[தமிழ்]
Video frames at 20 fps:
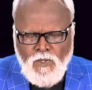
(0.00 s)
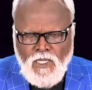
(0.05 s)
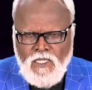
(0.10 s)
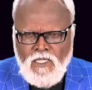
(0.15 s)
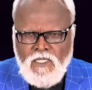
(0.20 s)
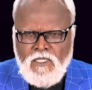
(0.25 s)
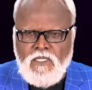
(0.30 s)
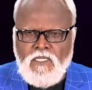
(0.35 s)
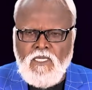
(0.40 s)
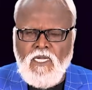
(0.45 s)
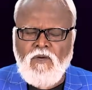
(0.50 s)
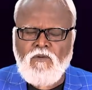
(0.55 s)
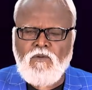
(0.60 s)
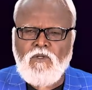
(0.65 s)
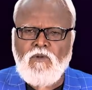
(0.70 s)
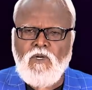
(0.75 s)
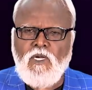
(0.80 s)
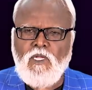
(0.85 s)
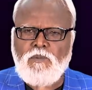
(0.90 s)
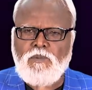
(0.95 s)
மரணத்தில்
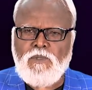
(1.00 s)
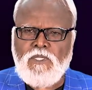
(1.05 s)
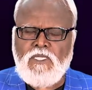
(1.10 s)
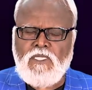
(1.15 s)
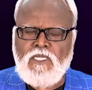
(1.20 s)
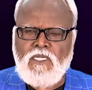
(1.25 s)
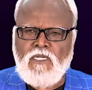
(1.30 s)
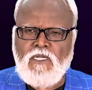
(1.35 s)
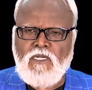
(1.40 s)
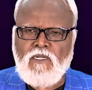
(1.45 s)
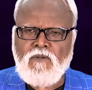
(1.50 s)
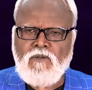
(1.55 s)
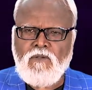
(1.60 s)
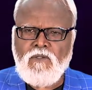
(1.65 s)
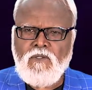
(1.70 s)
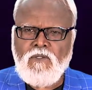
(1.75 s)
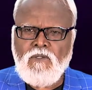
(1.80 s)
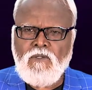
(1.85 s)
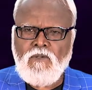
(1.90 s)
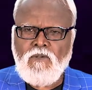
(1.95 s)
அவர் வெளிப்படுத்தினார்
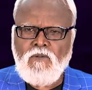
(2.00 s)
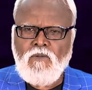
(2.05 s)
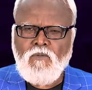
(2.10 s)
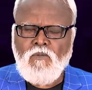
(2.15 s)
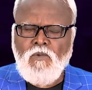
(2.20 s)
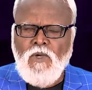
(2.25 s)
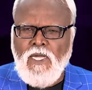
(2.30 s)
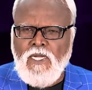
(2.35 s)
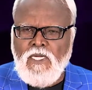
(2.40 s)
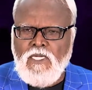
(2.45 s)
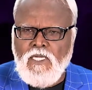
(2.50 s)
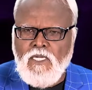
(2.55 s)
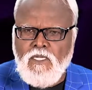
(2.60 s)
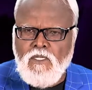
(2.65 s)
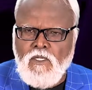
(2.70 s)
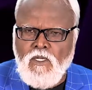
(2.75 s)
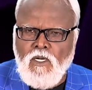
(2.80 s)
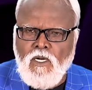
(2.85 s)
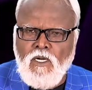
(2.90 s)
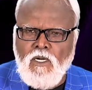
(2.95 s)
வேர் டிட்
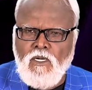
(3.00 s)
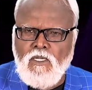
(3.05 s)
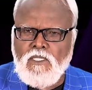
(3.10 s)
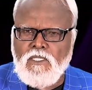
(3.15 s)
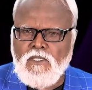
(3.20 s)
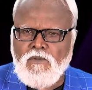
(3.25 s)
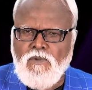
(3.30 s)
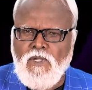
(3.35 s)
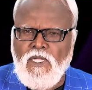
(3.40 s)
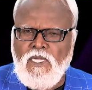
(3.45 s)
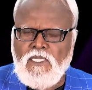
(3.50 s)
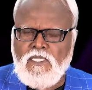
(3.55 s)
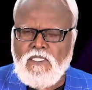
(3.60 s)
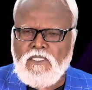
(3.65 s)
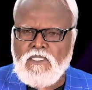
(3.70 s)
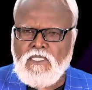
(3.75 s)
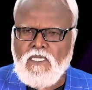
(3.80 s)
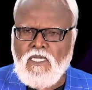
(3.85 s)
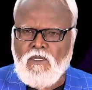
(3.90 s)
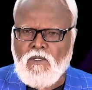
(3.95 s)
காட் ரிவீல்
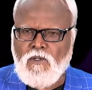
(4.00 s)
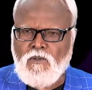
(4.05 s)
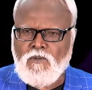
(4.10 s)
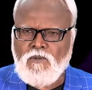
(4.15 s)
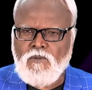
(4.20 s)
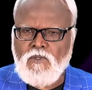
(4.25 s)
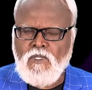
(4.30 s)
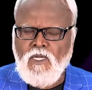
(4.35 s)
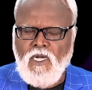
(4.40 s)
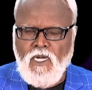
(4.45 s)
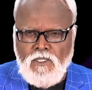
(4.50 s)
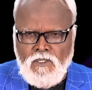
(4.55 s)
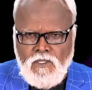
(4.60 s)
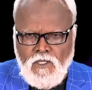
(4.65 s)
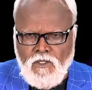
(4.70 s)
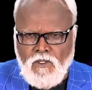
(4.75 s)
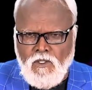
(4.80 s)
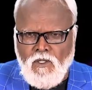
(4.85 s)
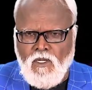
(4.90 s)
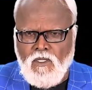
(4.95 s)
இஸ் லவ் அட் த
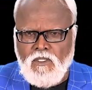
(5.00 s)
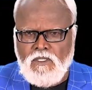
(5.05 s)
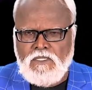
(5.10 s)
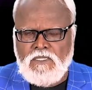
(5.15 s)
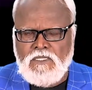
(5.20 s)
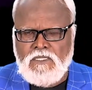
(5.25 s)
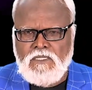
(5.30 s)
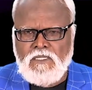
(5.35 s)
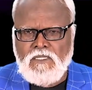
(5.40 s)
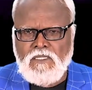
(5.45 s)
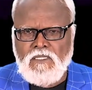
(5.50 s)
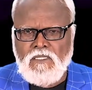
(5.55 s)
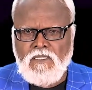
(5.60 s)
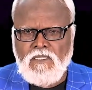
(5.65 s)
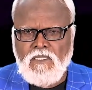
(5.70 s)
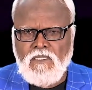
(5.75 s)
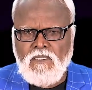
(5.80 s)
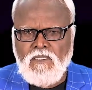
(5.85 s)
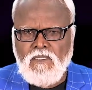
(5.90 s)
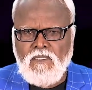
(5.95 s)
கிராஸ்
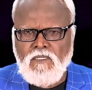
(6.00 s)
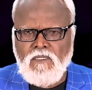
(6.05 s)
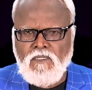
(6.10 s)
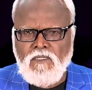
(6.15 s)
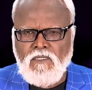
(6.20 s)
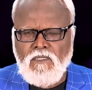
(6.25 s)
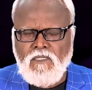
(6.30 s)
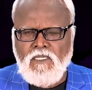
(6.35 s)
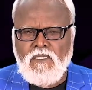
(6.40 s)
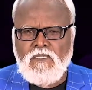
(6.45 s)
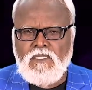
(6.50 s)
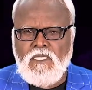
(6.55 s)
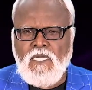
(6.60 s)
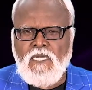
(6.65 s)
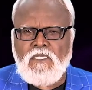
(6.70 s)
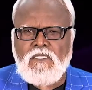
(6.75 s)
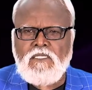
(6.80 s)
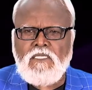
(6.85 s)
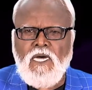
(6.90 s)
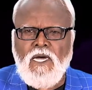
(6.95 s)
த
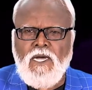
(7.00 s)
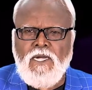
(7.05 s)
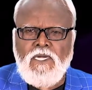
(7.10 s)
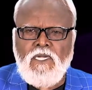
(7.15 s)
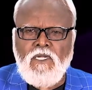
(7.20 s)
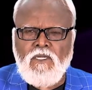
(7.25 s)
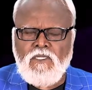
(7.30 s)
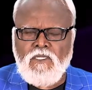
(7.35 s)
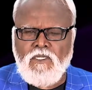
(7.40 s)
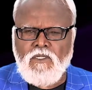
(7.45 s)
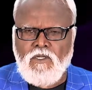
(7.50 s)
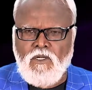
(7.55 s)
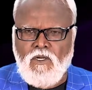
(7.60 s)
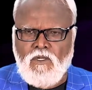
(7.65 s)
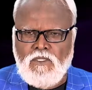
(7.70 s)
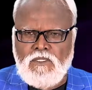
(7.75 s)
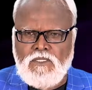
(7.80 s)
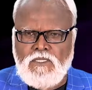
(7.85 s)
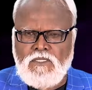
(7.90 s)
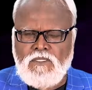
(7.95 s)
சன் டைட் ஆன் த
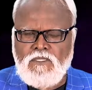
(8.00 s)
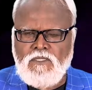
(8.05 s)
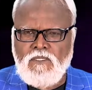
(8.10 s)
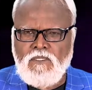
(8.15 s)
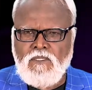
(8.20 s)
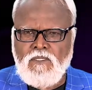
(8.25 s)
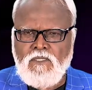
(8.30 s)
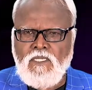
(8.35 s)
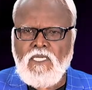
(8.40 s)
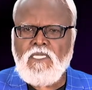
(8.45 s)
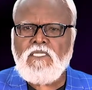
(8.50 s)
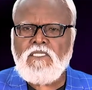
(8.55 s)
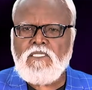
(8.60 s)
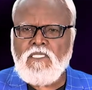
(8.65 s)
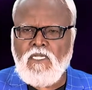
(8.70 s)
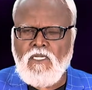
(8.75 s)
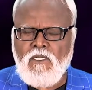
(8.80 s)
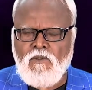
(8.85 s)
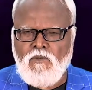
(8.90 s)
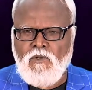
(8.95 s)
கிராஸ் தட் இஸ்
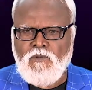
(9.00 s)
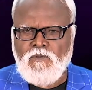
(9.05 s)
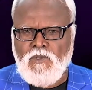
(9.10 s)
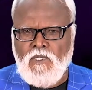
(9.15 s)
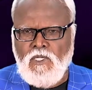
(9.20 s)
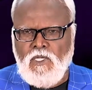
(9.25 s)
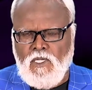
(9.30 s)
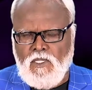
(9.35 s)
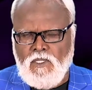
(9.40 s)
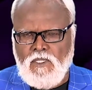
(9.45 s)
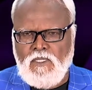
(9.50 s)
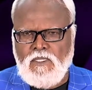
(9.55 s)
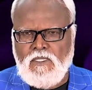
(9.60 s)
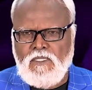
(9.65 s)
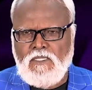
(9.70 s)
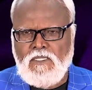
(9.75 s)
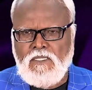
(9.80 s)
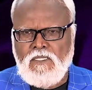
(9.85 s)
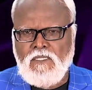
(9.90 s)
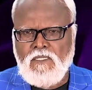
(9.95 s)
த லவ் ஆஃப் காட்
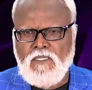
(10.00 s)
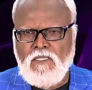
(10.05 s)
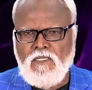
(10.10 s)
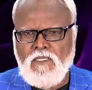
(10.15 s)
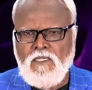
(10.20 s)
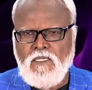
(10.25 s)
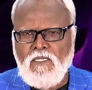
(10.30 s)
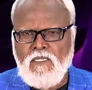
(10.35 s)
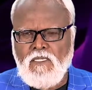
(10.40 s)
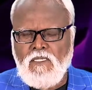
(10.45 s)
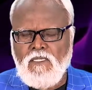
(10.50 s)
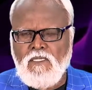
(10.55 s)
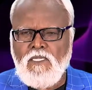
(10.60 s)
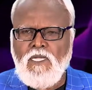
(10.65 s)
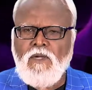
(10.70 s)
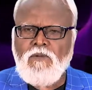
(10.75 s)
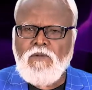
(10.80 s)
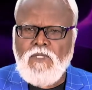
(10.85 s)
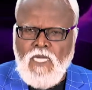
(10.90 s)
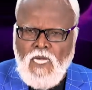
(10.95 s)

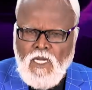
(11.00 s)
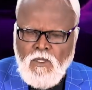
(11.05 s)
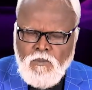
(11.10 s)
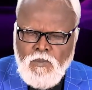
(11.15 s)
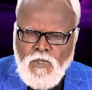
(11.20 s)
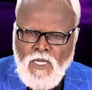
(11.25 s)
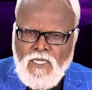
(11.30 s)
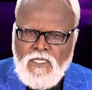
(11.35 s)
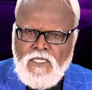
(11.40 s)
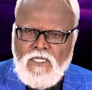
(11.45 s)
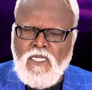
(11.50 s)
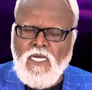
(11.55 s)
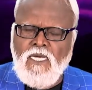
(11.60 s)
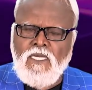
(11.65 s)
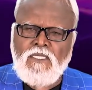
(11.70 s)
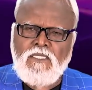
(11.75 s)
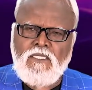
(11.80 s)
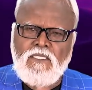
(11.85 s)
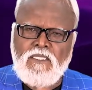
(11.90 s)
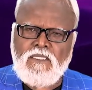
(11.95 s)
தேவனுடைய அன்பு அங்கே தான்
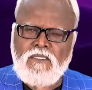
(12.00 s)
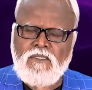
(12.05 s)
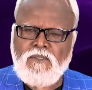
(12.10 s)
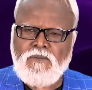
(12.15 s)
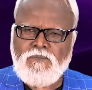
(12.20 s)
இருக்குது